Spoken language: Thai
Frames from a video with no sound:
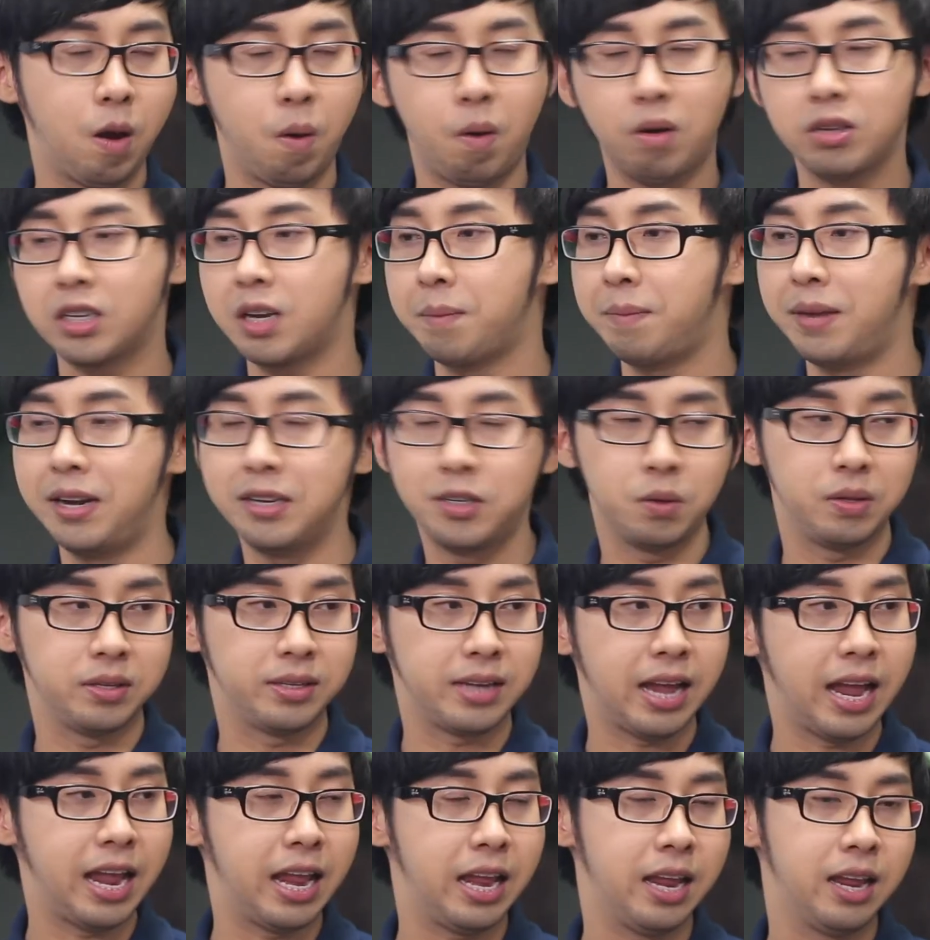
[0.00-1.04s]
เขาก็จะไม่สน
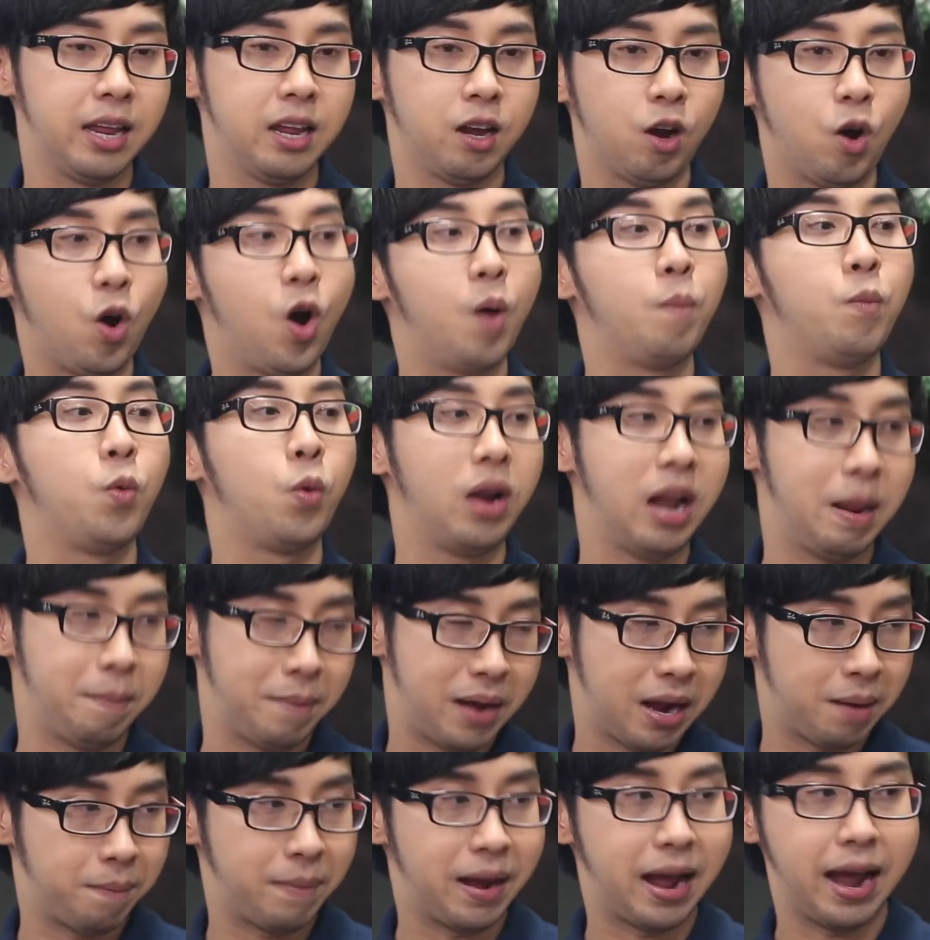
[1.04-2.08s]
ใจข้อมูลอะไร
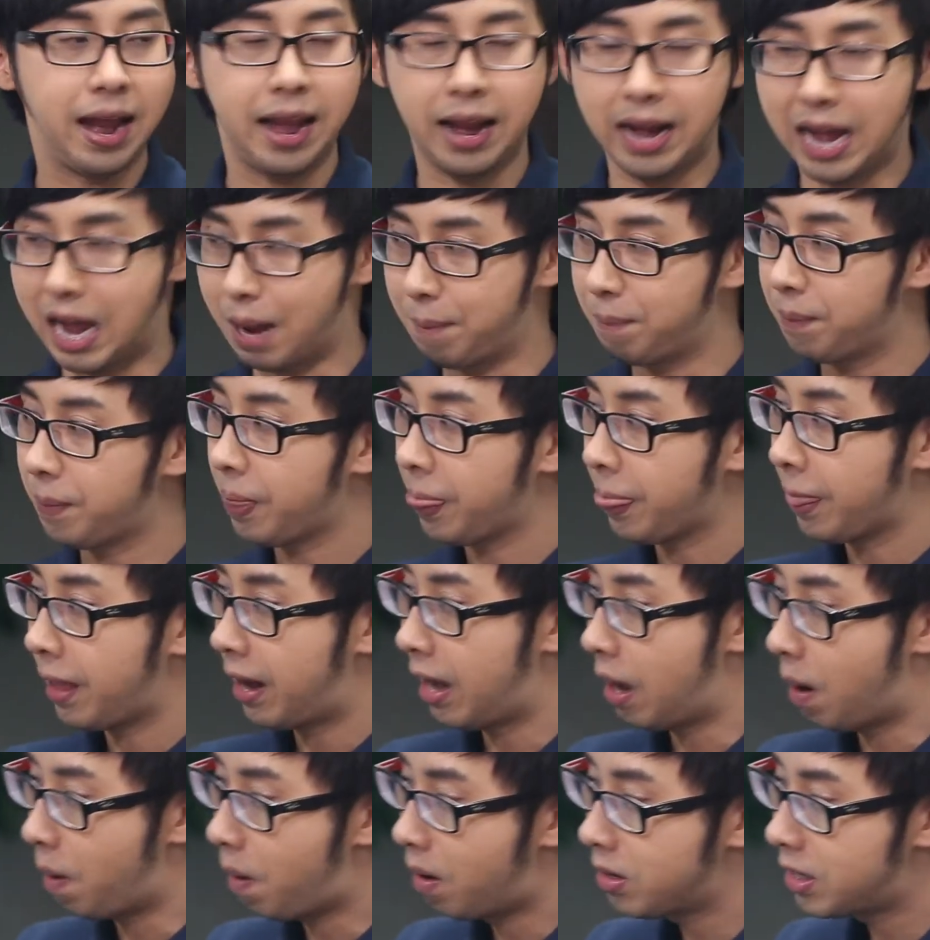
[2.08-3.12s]
มากมายนะครับ
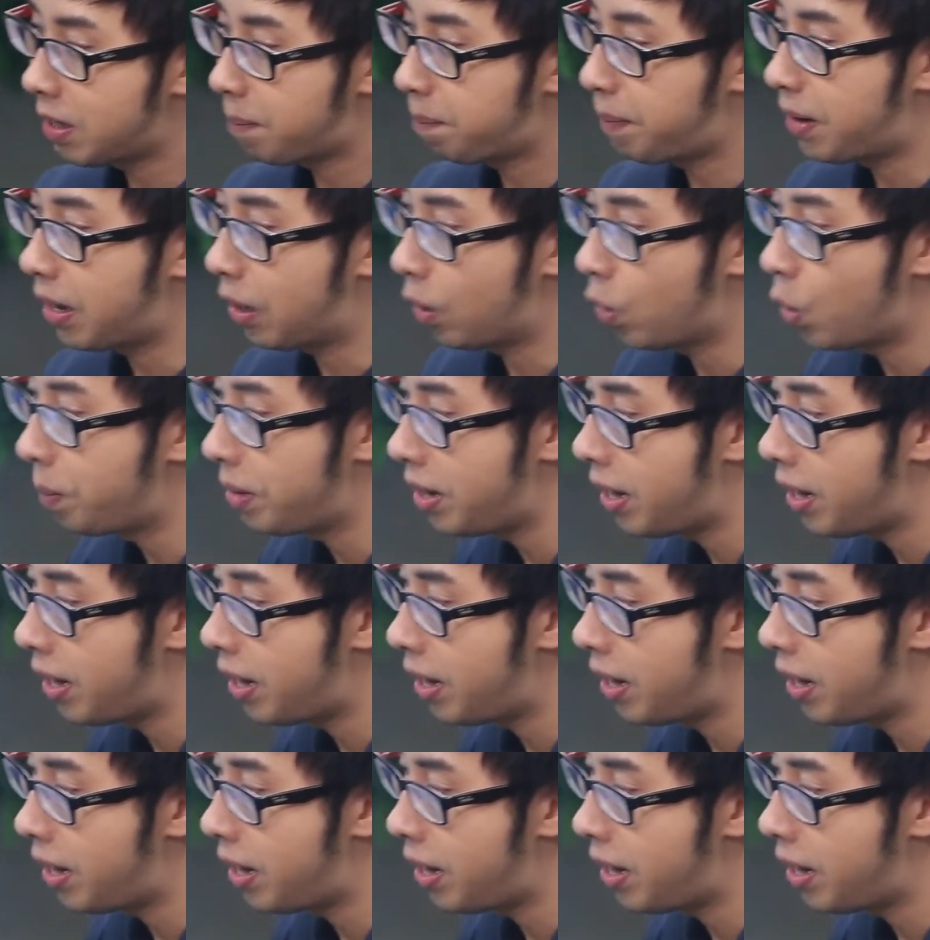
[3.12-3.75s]
เราก็จะเปิดรูป